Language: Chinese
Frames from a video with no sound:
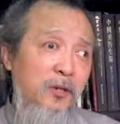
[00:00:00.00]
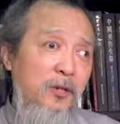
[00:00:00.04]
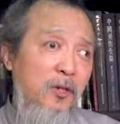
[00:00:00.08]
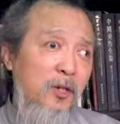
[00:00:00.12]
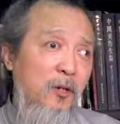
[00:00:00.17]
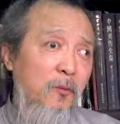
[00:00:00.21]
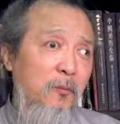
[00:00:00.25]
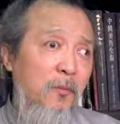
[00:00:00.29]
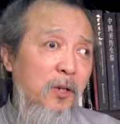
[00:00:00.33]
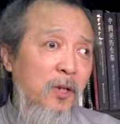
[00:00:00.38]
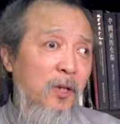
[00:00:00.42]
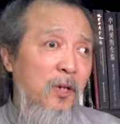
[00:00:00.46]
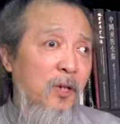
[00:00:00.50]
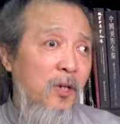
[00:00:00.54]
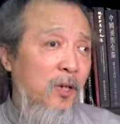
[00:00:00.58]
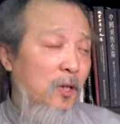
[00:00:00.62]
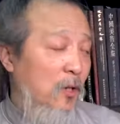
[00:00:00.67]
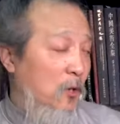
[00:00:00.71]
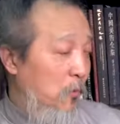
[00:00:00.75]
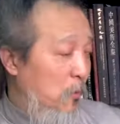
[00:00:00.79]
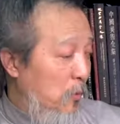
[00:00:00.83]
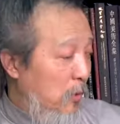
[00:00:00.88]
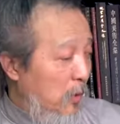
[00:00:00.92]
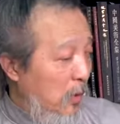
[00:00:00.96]
伤嘛。
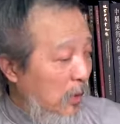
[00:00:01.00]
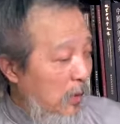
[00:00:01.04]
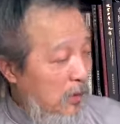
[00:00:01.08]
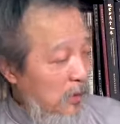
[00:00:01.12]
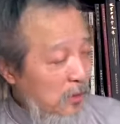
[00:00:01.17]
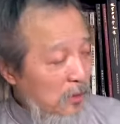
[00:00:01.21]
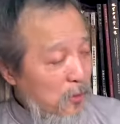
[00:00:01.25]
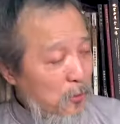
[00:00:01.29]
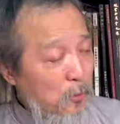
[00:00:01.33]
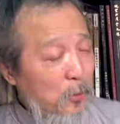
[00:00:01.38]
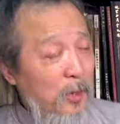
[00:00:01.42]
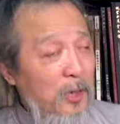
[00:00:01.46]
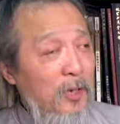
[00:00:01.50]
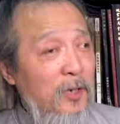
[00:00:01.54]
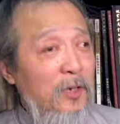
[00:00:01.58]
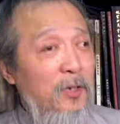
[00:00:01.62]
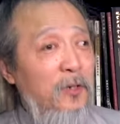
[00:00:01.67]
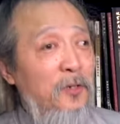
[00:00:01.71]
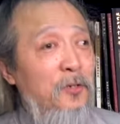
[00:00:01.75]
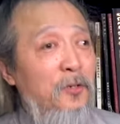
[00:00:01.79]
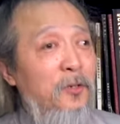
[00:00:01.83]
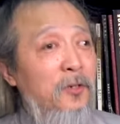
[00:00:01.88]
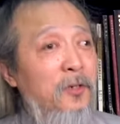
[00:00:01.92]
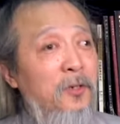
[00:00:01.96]
我弹一个快
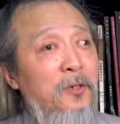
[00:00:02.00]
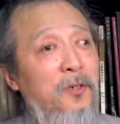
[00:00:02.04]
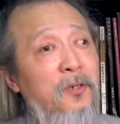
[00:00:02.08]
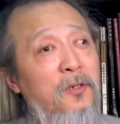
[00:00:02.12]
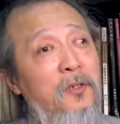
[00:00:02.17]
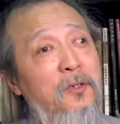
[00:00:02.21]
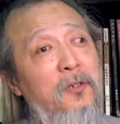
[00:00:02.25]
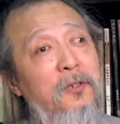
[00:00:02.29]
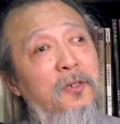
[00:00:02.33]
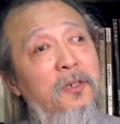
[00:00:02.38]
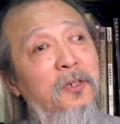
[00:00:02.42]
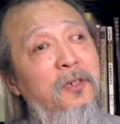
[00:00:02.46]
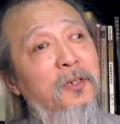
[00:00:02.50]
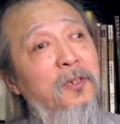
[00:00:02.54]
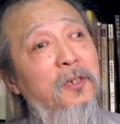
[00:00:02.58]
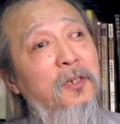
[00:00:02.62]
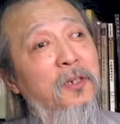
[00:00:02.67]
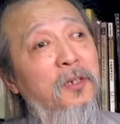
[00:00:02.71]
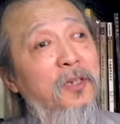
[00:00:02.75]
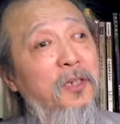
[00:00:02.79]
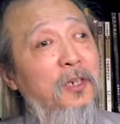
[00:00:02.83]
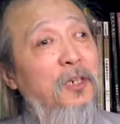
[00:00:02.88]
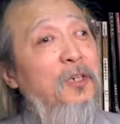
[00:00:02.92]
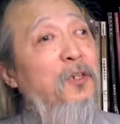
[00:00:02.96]
乐曲子，听的
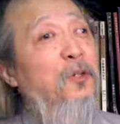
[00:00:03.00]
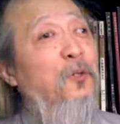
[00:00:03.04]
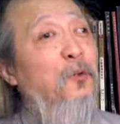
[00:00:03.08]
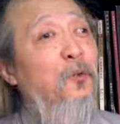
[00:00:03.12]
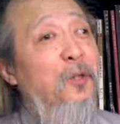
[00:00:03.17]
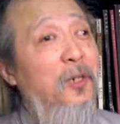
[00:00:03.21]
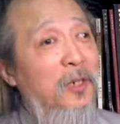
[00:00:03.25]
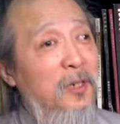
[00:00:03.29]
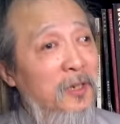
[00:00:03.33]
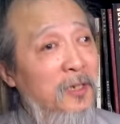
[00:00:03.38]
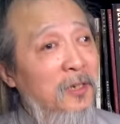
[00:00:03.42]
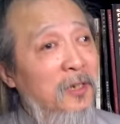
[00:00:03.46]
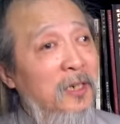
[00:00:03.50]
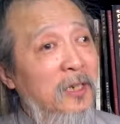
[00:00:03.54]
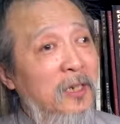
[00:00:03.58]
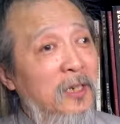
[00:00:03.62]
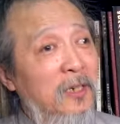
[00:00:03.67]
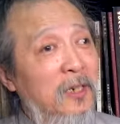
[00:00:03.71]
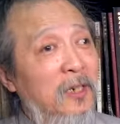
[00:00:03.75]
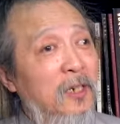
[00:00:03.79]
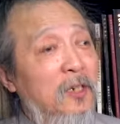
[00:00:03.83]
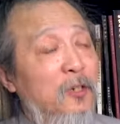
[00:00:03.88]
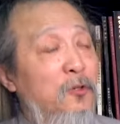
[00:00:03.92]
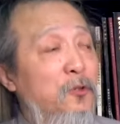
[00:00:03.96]
人也很快乐
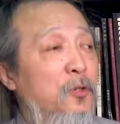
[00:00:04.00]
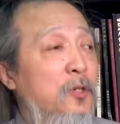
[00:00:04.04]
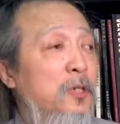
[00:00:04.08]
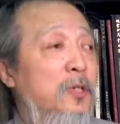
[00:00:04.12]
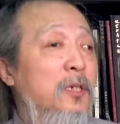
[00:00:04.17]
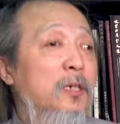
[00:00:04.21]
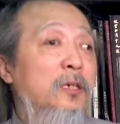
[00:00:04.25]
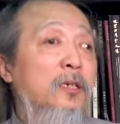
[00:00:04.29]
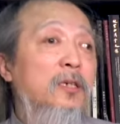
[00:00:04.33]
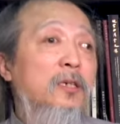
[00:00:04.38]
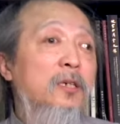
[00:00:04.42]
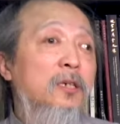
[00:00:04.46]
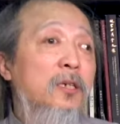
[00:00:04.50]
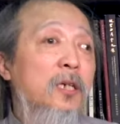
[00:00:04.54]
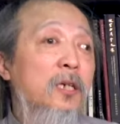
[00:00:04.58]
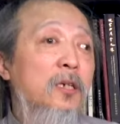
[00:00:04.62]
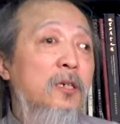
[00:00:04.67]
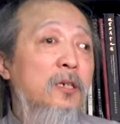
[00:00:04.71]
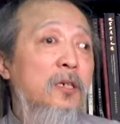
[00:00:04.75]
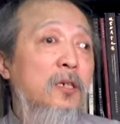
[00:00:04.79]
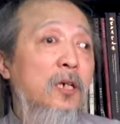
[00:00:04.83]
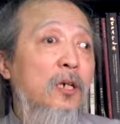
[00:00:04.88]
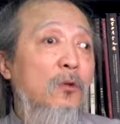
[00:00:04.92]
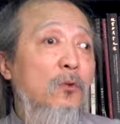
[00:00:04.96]
啊。所以在这个
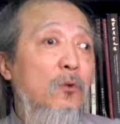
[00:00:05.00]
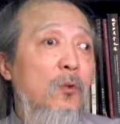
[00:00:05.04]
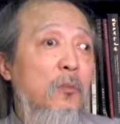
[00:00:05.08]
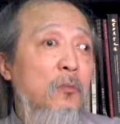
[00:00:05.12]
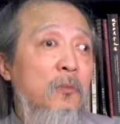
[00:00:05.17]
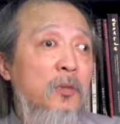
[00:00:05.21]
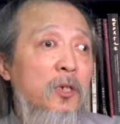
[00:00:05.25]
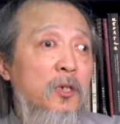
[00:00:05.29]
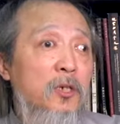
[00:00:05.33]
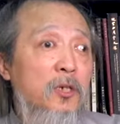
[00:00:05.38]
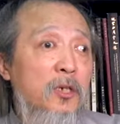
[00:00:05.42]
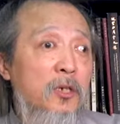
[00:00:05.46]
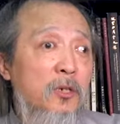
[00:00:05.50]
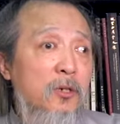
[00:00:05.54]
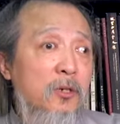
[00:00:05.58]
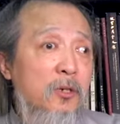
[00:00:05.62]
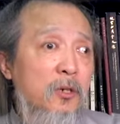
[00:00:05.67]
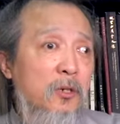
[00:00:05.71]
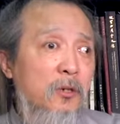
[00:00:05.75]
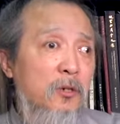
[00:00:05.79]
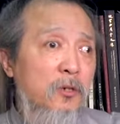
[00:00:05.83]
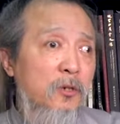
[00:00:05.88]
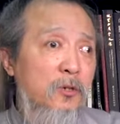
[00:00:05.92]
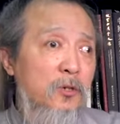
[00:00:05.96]
当下，我们的精
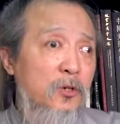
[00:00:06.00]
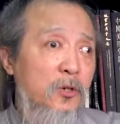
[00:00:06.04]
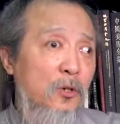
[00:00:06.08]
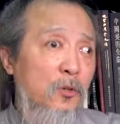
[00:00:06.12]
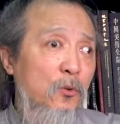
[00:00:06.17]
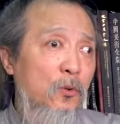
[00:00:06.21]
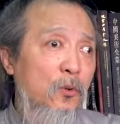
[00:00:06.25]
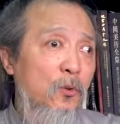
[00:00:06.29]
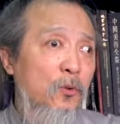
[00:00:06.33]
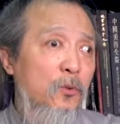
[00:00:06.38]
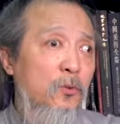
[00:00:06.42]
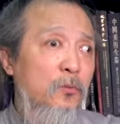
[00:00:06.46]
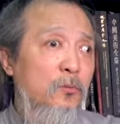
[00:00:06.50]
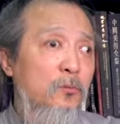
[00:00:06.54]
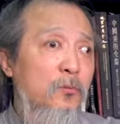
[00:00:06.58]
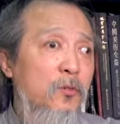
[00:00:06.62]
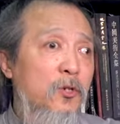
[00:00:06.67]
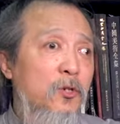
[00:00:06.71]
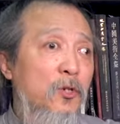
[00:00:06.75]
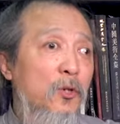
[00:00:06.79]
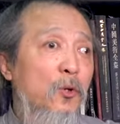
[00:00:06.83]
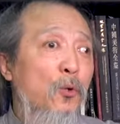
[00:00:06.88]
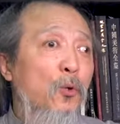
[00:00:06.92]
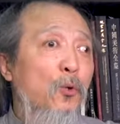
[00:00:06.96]
神是交流、
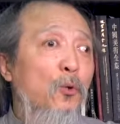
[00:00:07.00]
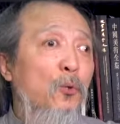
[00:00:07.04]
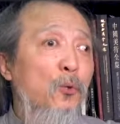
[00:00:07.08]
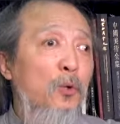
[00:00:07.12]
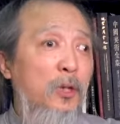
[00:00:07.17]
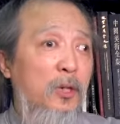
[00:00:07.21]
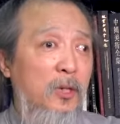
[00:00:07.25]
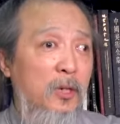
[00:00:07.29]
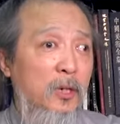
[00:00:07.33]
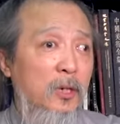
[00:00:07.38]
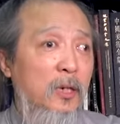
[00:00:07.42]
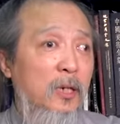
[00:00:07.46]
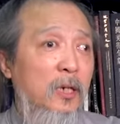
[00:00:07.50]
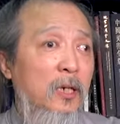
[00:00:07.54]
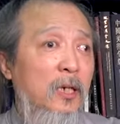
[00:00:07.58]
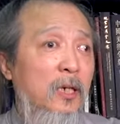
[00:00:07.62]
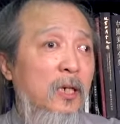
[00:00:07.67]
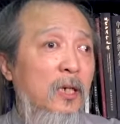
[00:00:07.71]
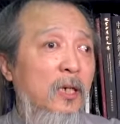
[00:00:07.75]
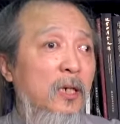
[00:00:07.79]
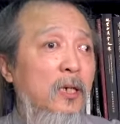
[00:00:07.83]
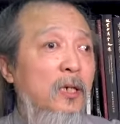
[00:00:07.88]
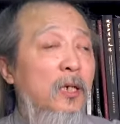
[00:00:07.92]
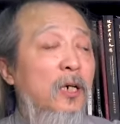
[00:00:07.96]
交汇的，
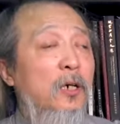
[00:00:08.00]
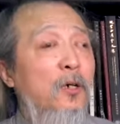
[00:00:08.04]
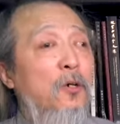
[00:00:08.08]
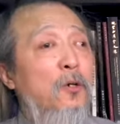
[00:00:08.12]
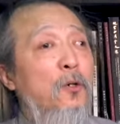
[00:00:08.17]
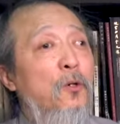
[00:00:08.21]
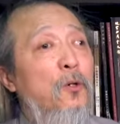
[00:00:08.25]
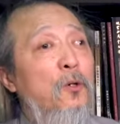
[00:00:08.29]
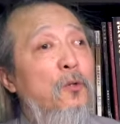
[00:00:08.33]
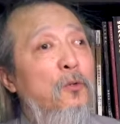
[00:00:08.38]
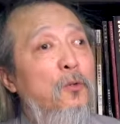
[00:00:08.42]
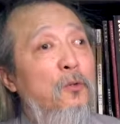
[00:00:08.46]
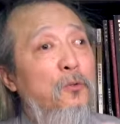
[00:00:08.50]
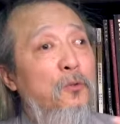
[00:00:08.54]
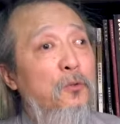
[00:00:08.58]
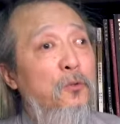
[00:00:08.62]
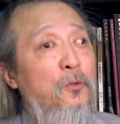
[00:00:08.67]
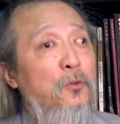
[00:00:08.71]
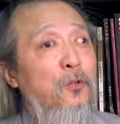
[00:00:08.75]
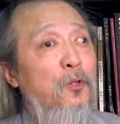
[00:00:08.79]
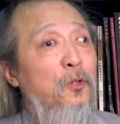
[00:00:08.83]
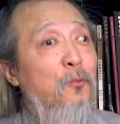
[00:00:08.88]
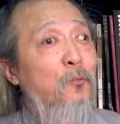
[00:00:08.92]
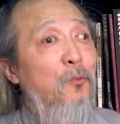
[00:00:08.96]
然后共
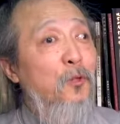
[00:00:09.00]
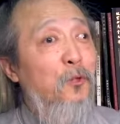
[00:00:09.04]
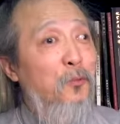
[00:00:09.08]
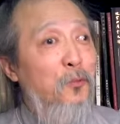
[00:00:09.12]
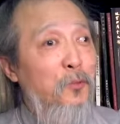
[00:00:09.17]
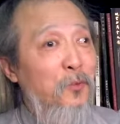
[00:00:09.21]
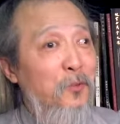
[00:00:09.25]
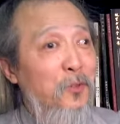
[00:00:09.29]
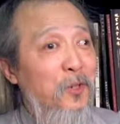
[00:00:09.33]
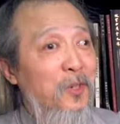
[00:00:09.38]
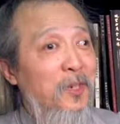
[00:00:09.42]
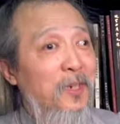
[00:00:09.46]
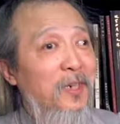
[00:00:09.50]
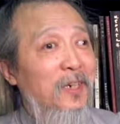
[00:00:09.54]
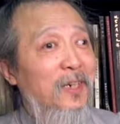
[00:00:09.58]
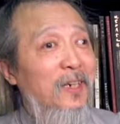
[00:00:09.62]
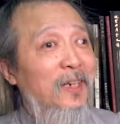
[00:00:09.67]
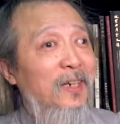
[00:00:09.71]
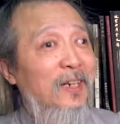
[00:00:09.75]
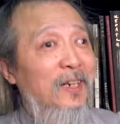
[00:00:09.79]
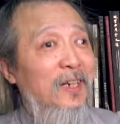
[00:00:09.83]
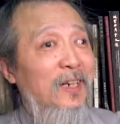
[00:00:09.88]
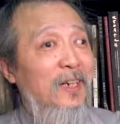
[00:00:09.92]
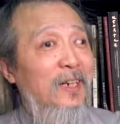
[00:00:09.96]
同有个盟约
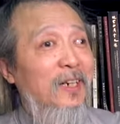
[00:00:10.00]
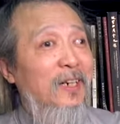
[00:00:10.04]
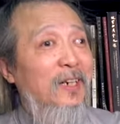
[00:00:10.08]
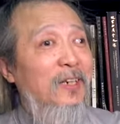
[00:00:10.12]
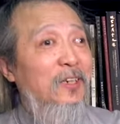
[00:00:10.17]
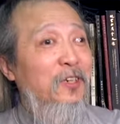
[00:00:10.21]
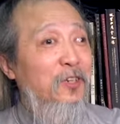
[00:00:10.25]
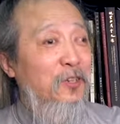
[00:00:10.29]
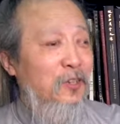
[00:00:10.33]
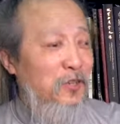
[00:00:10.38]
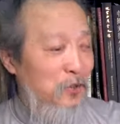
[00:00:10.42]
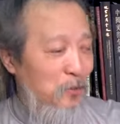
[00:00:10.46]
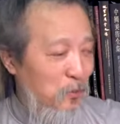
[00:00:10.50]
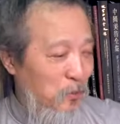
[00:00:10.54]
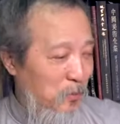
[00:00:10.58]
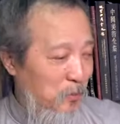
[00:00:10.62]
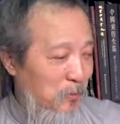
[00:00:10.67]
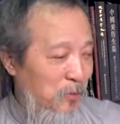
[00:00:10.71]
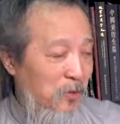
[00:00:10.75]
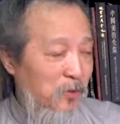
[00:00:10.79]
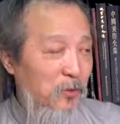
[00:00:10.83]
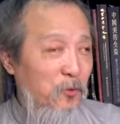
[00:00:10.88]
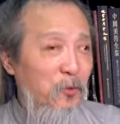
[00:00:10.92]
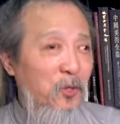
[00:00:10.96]
啊，就是
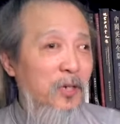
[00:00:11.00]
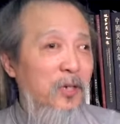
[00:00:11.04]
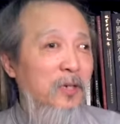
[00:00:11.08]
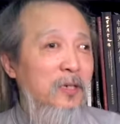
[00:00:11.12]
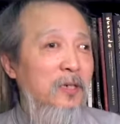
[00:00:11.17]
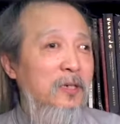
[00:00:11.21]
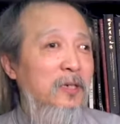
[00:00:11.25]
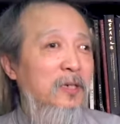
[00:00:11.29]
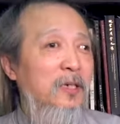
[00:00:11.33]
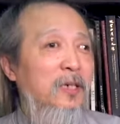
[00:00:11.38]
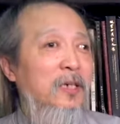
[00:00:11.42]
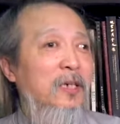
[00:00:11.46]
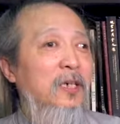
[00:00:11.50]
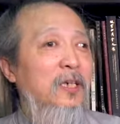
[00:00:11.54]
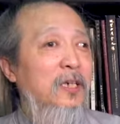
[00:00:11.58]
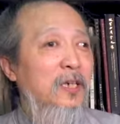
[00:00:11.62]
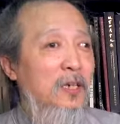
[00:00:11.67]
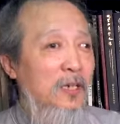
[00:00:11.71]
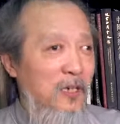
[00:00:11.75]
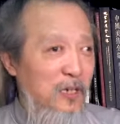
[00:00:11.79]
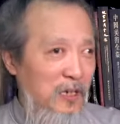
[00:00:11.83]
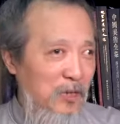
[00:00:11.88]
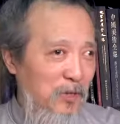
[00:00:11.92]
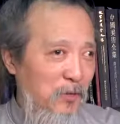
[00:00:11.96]
我们是快乐的，
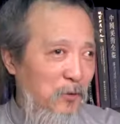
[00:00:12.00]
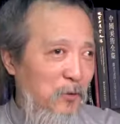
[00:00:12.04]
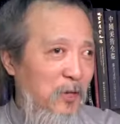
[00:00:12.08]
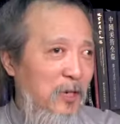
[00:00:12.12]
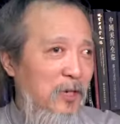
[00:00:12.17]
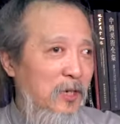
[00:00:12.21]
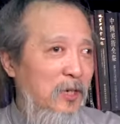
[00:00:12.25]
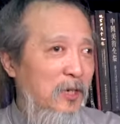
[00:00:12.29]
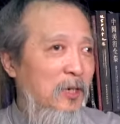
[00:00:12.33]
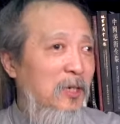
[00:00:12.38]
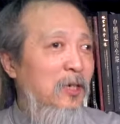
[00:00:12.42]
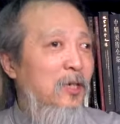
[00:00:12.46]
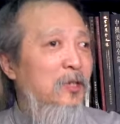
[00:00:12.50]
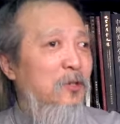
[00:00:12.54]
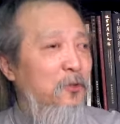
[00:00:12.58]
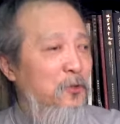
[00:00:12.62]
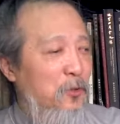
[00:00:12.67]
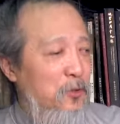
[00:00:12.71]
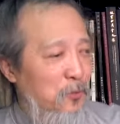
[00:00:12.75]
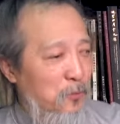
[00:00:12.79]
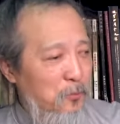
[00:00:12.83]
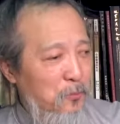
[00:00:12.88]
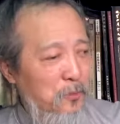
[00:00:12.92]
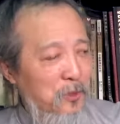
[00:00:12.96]
你也快乐，
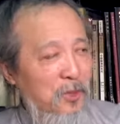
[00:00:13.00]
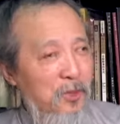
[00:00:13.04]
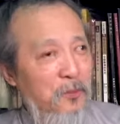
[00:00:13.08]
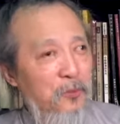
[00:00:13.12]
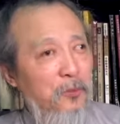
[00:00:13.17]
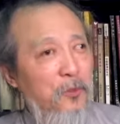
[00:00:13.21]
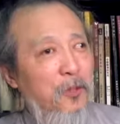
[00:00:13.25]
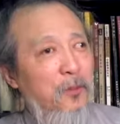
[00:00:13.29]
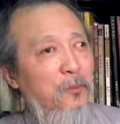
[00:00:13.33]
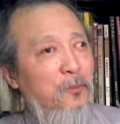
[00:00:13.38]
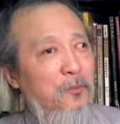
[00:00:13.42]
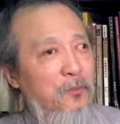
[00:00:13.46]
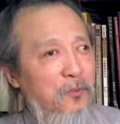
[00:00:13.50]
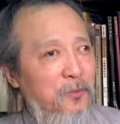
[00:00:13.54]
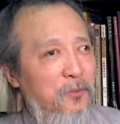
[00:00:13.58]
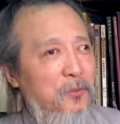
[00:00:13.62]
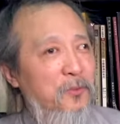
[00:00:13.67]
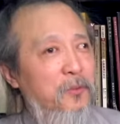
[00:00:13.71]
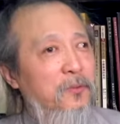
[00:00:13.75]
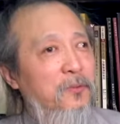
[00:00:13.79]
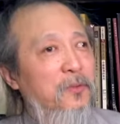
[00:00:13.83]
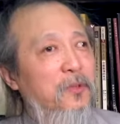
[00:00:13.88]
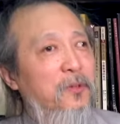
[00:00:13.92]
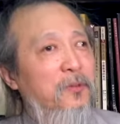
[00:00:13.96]
所以独乐乐
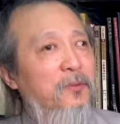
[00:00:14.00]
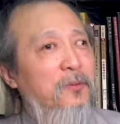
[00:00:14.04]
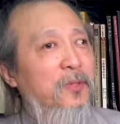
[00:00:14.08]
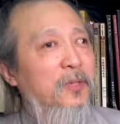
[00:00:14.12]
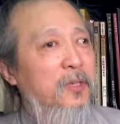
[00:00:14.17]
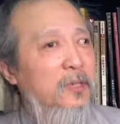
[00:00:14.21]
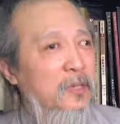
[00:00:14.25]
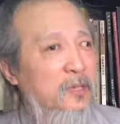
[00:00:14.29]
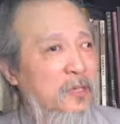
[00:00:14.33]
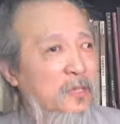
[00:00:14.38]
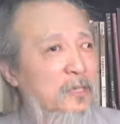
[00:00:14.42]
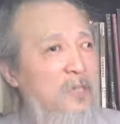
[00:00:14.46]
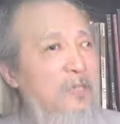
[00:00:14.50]
不如众乐是